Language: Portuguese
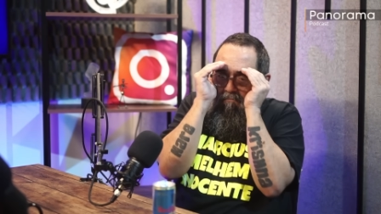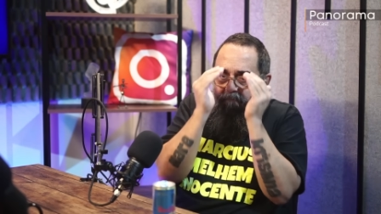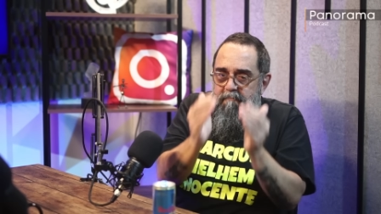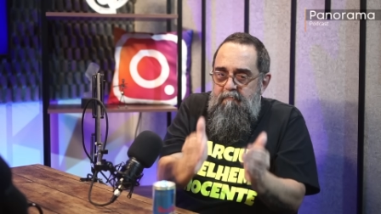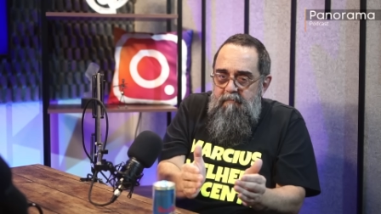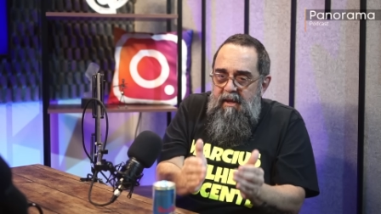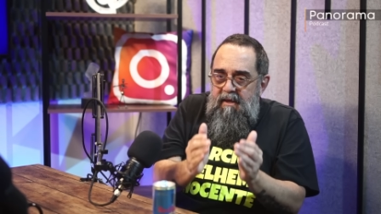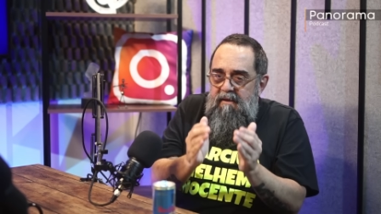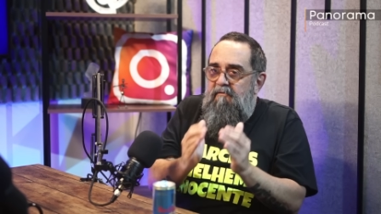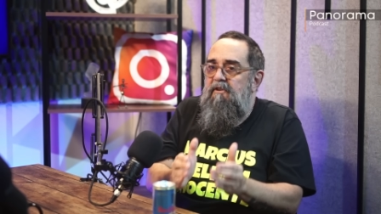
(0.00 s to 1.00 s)

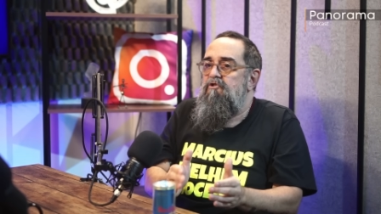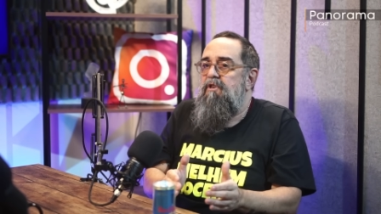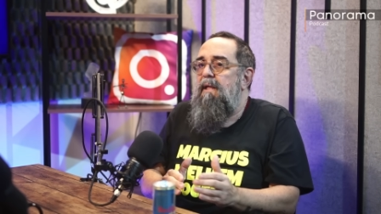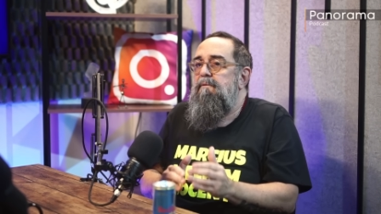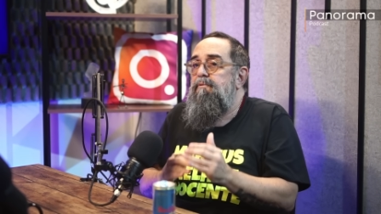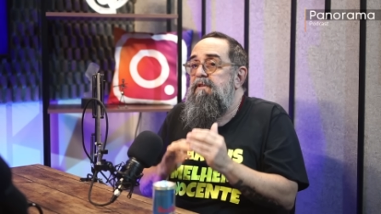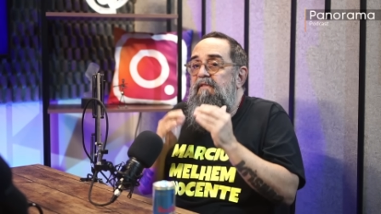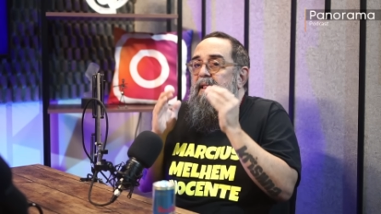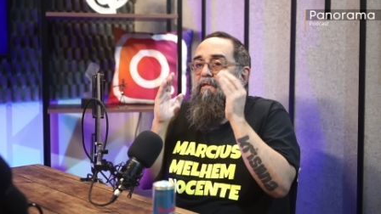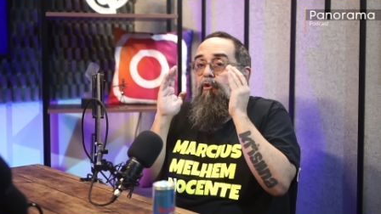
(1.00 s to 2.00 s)
bem fechada, não podia
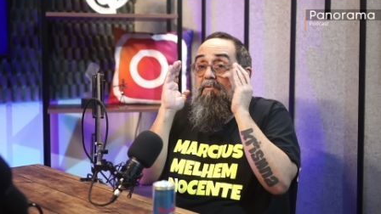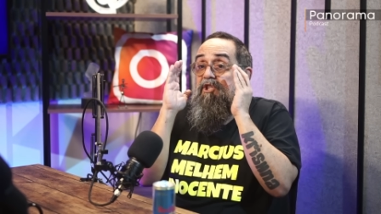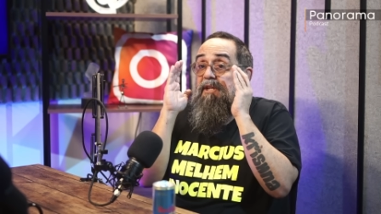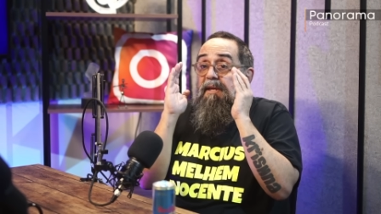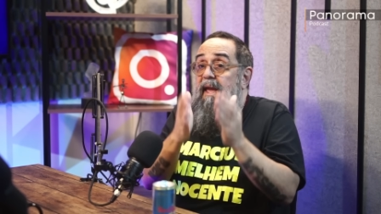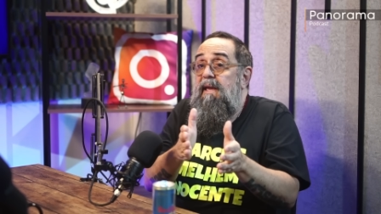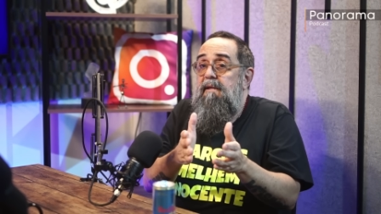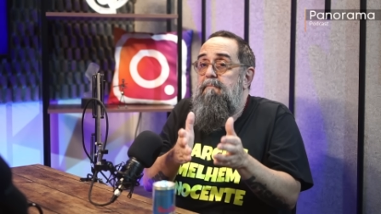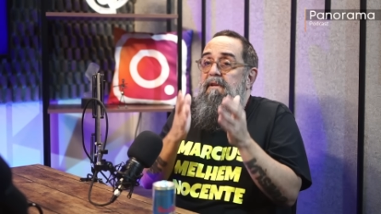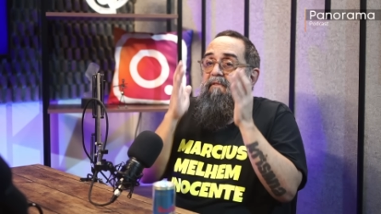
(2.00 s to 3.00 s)
falar nome de
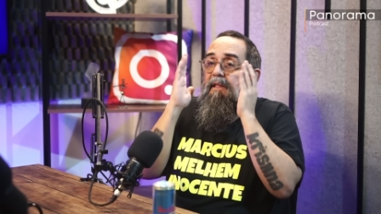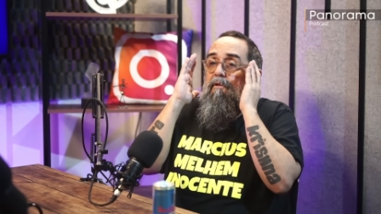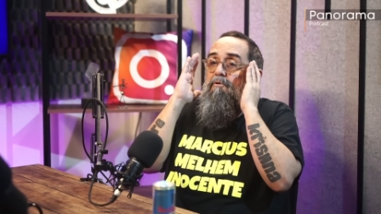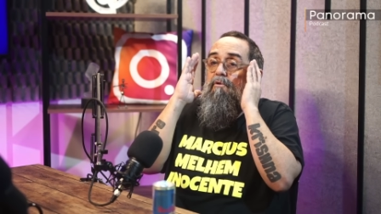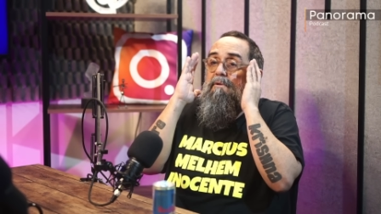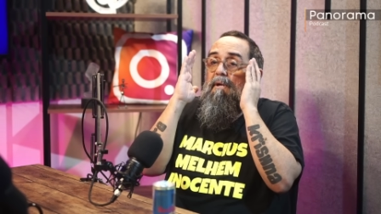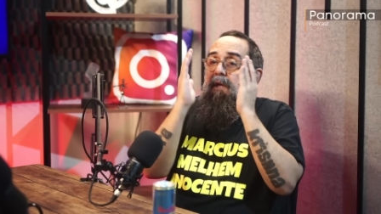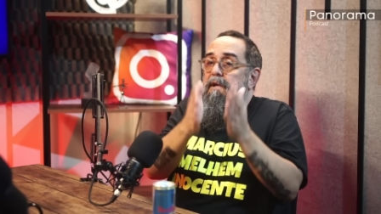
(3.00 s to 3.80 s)
ninguém, não podia falar nome de outra,